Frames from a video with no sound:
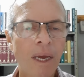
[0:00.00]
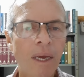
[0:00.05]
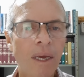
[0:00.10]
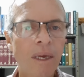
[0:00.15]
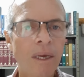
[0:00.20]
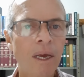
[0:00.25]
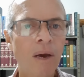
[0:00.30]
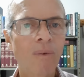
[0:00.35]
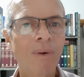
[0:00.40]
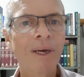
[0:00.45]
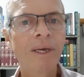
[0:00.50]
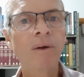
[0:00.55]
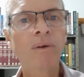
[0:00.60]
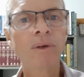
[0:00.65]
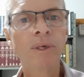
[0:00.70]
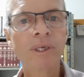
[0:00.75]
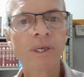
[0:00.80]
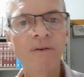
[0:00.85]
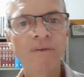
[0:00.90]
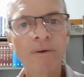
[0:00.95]
E eu,
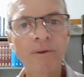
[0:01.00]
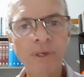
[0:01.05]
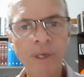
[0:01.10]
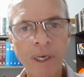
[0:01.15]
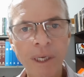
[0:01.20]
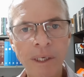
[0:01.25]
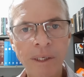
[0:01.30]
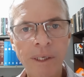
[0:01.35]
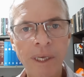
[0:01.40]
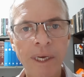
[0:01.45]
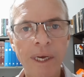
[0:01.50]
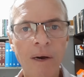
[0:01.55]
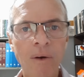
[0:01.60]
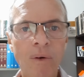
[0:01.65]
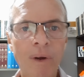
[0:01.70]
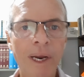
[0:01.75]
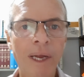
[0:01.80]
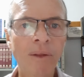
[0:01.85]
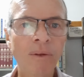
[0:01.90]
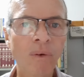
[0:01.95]
inclusive, utilizei
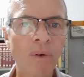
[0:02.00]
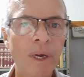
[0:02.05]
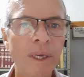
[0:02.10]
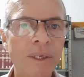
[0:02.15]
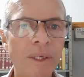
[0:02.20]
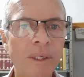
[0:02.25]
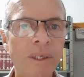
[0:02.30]
agora à noite